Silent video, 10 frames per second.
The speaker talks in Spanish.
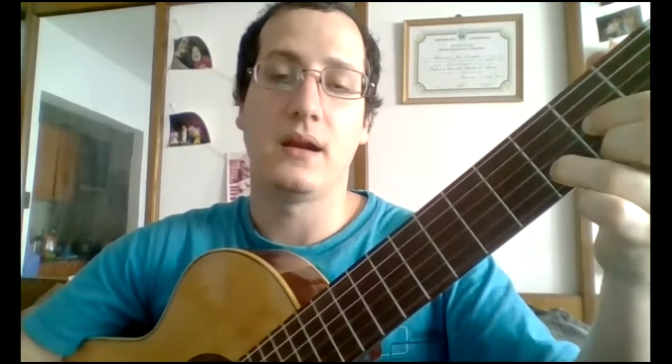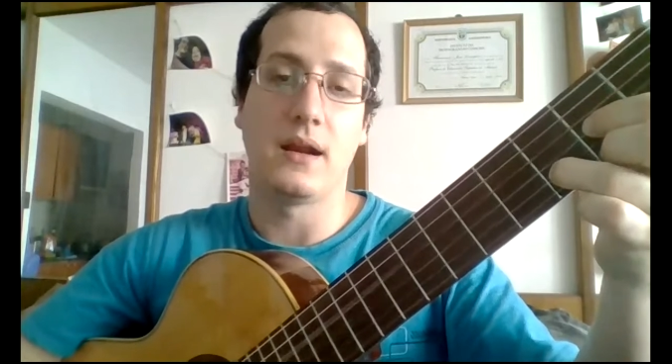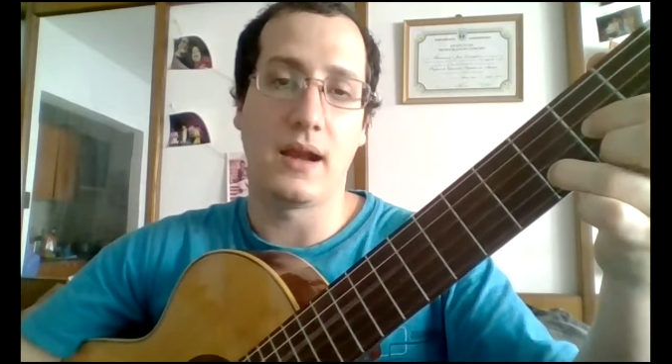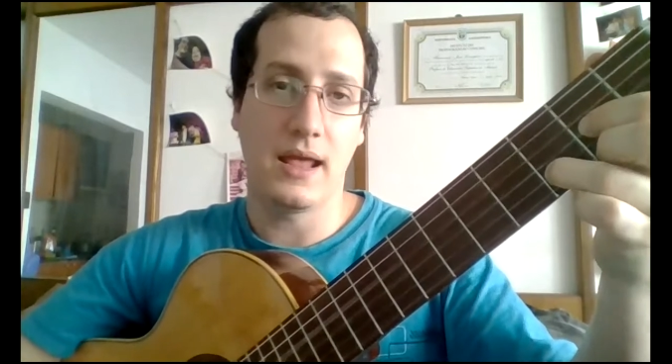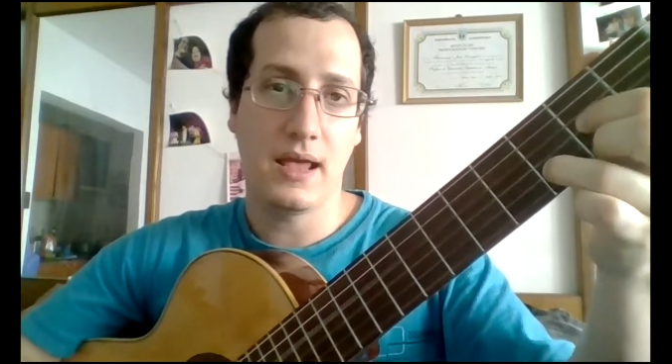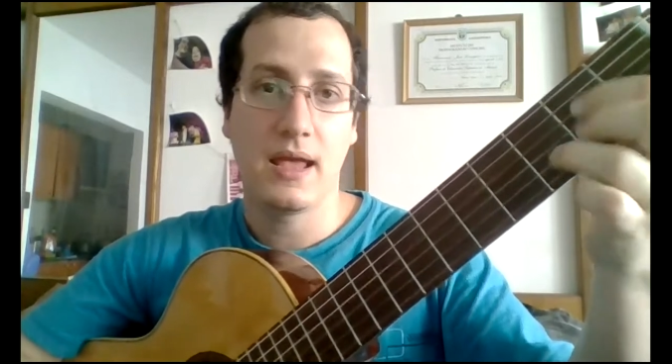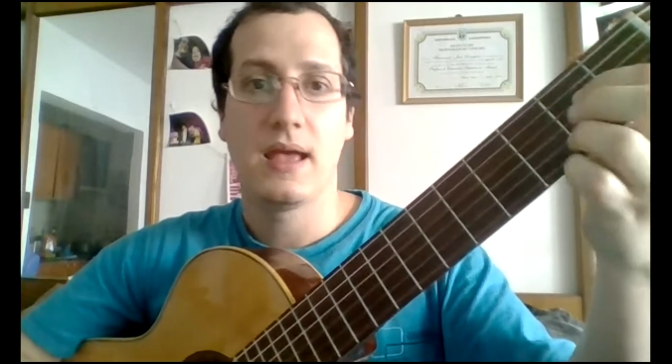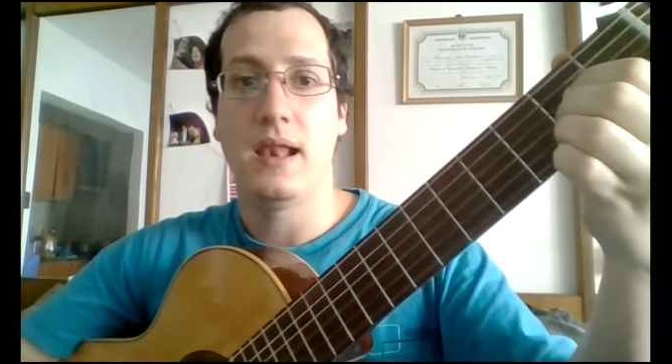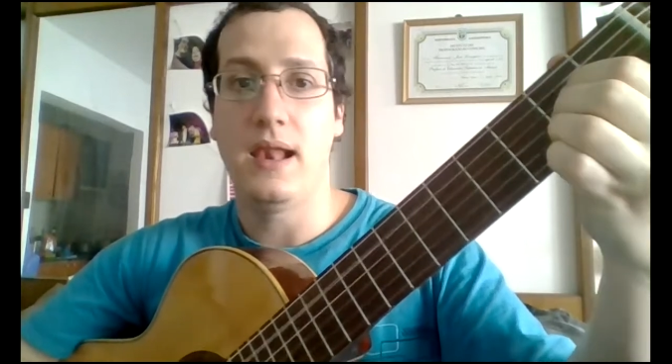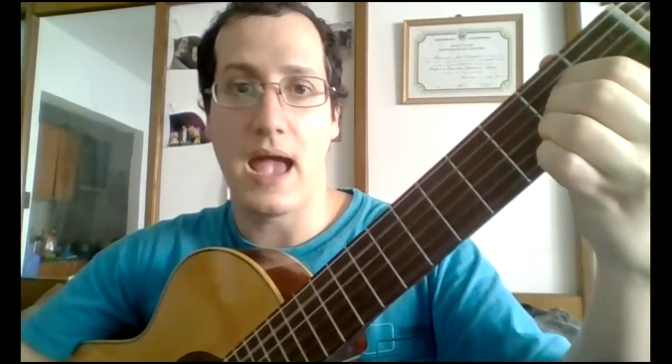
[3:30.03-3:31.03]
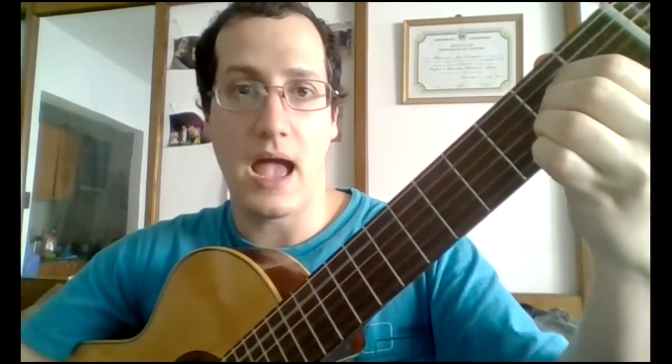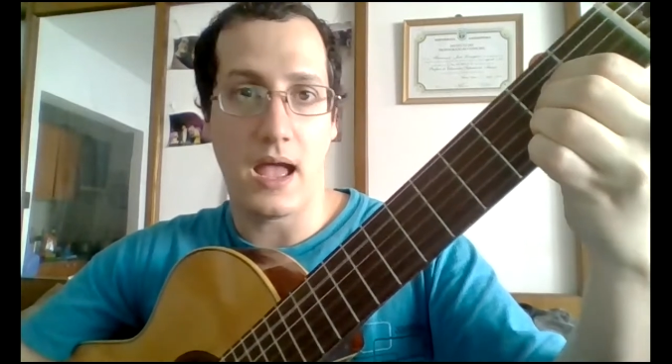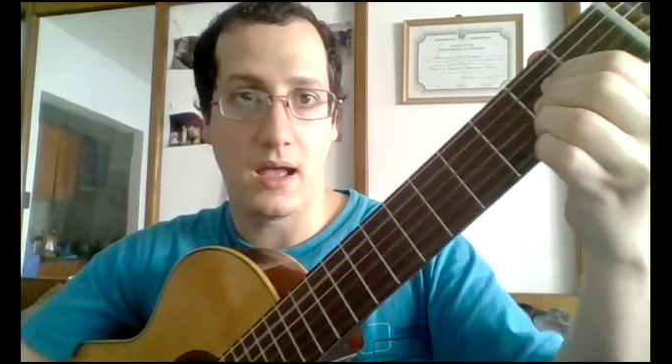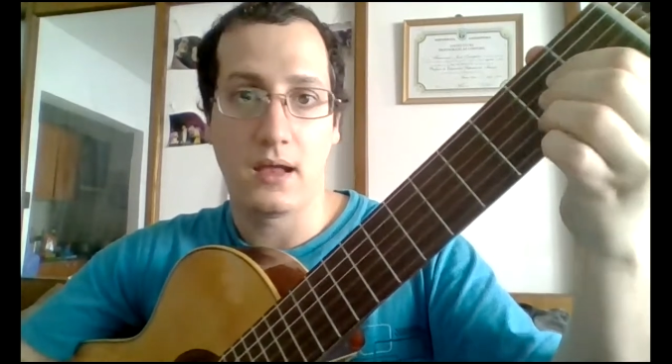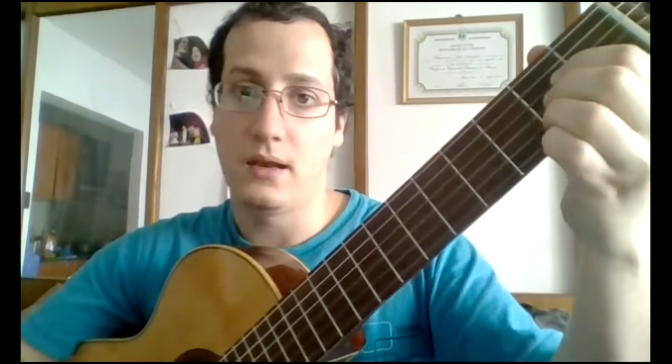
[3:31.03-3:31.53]
re,
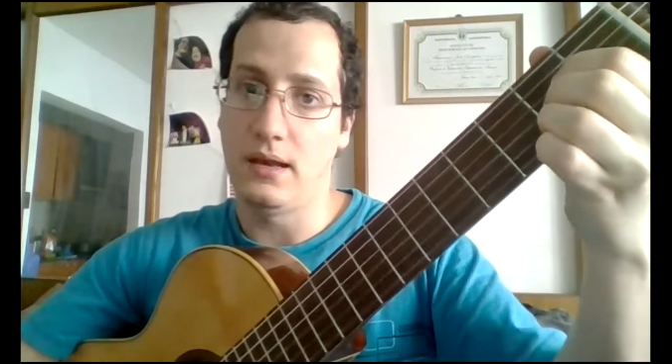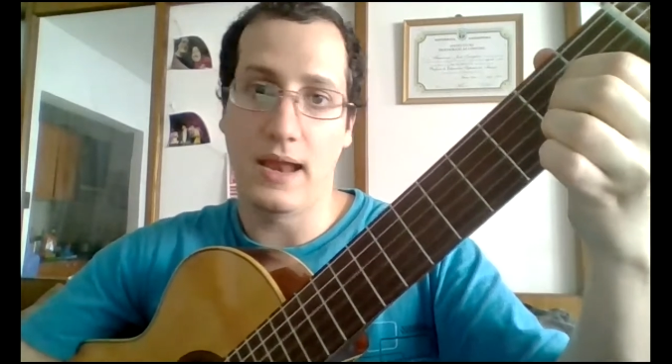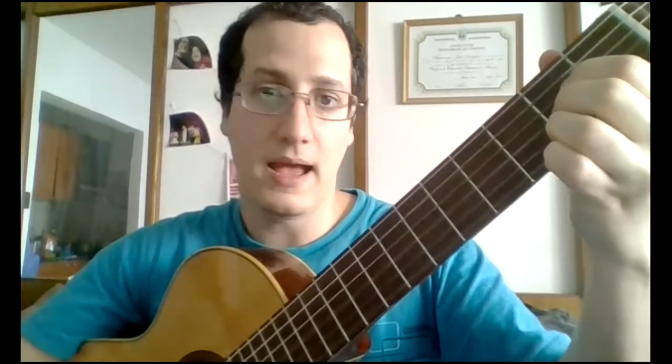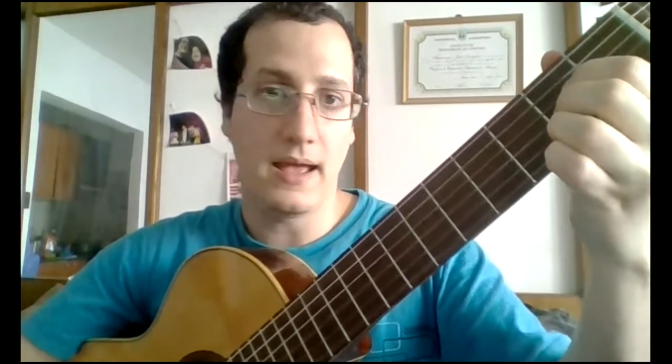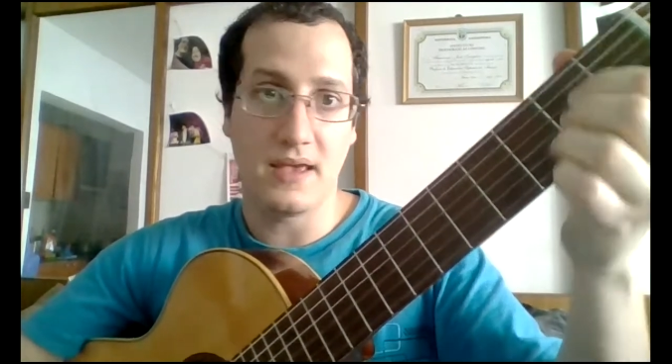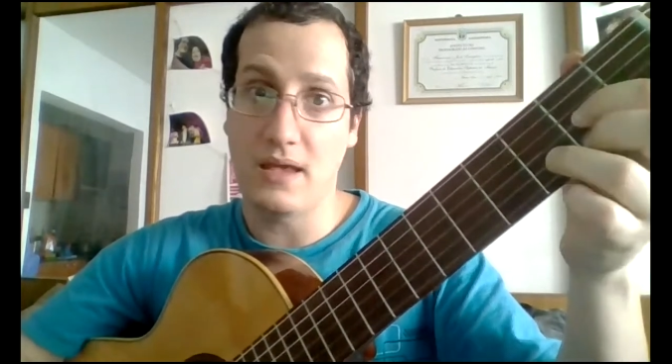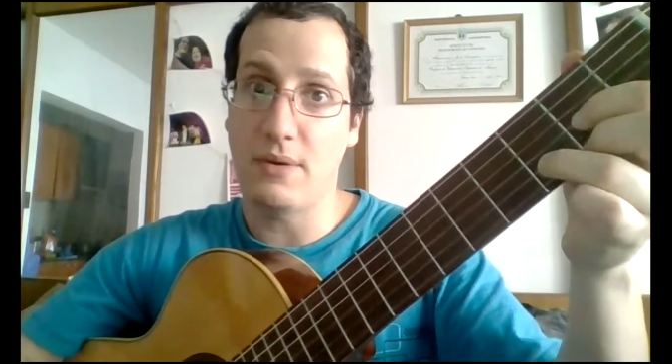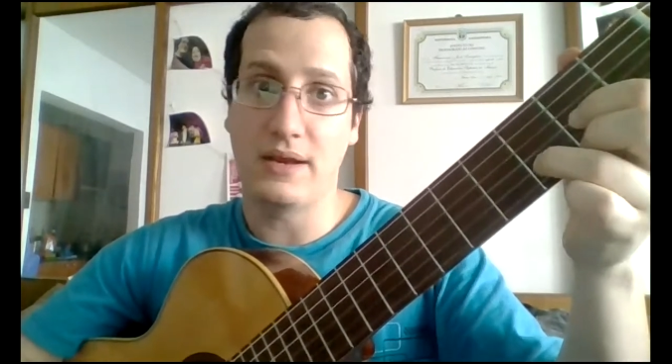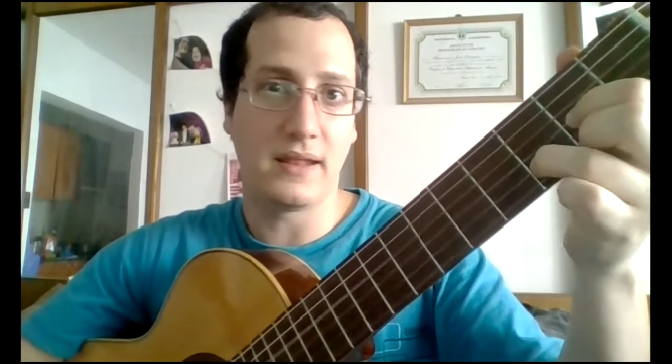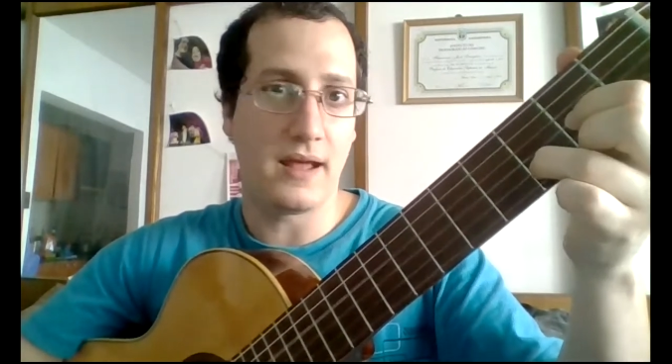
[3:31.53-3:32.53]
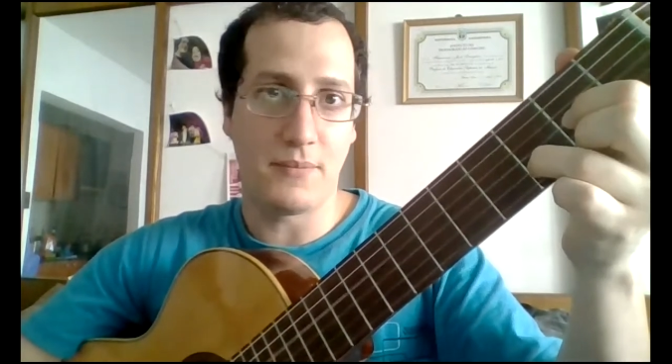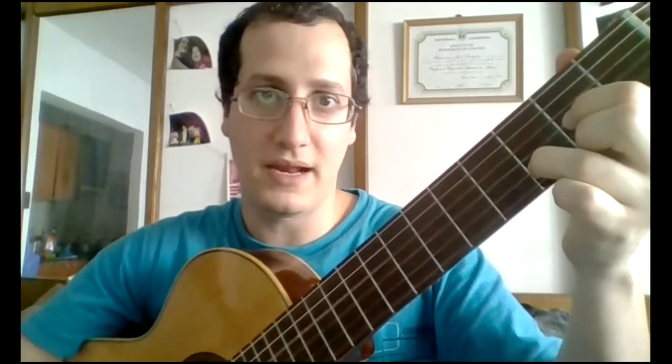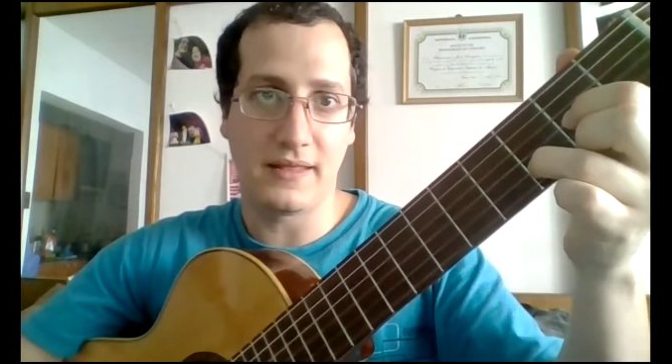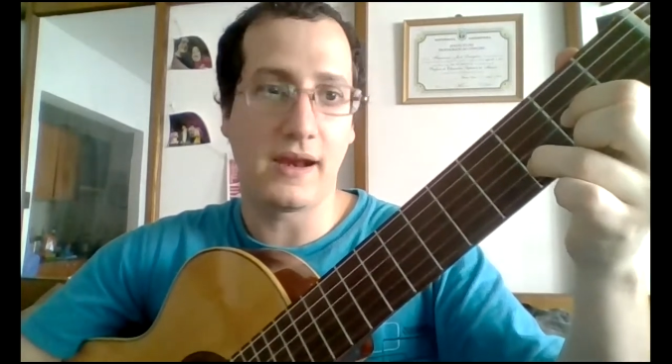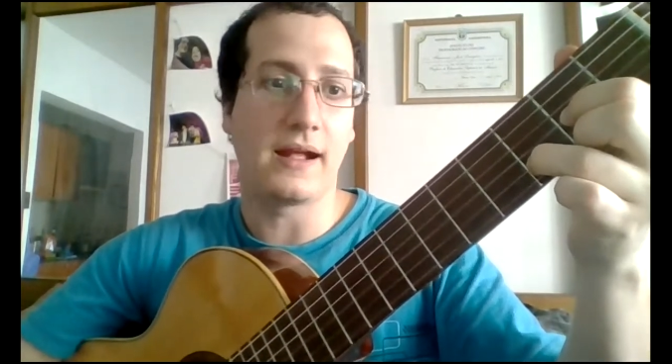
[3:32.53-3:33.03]
la, la, y ahí van,
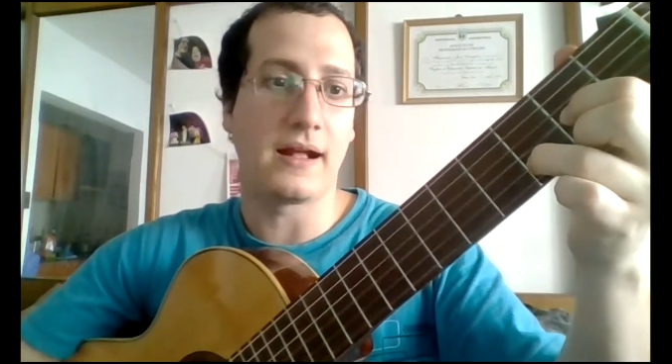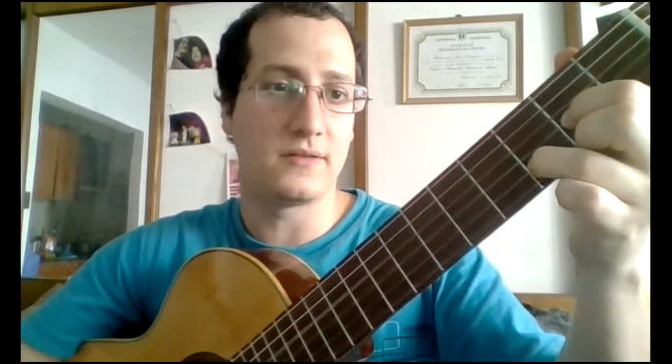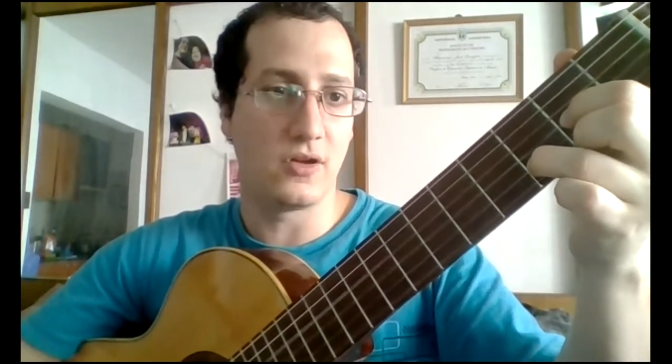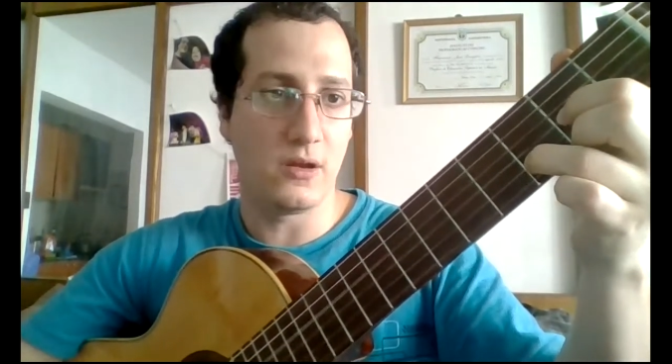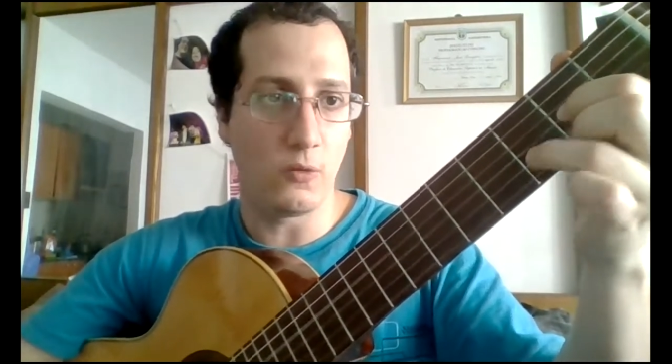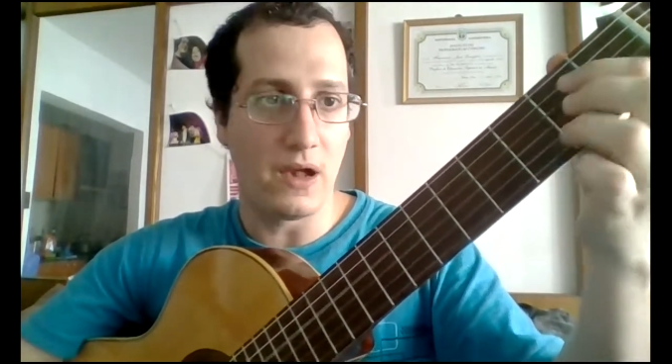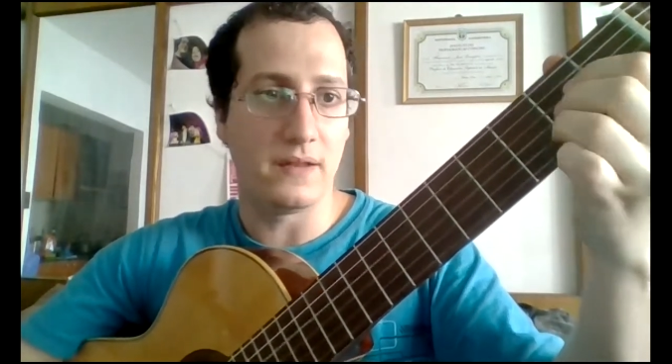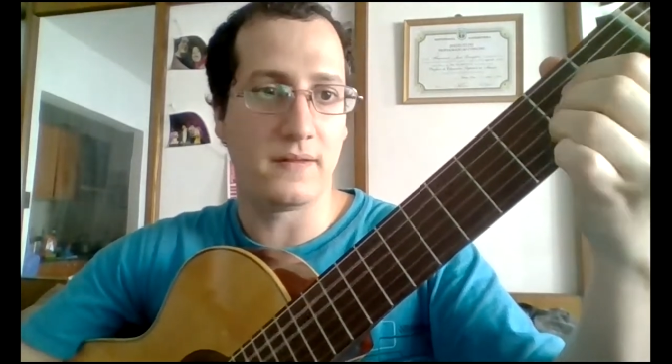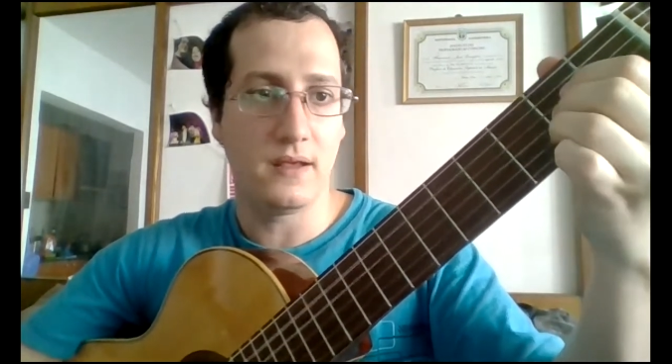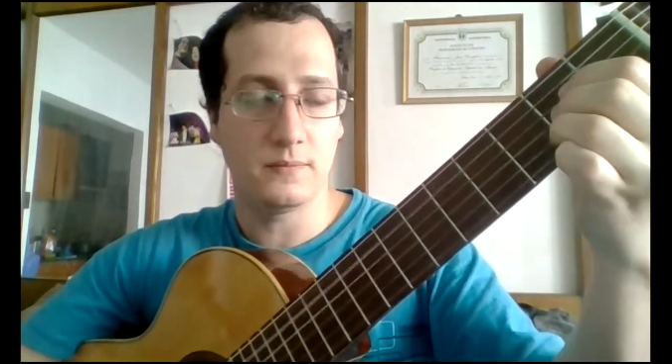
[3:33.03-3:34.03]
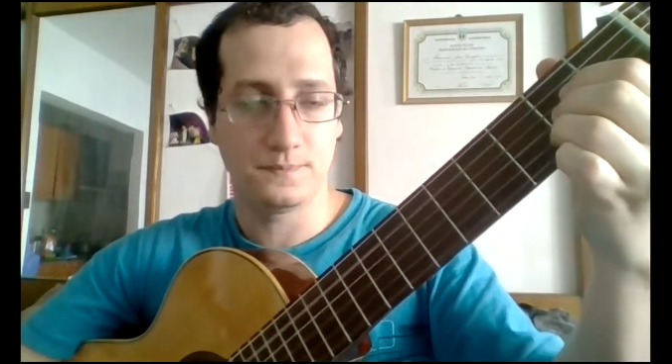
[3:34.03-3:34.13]
a tener la canción igual, ¿sí?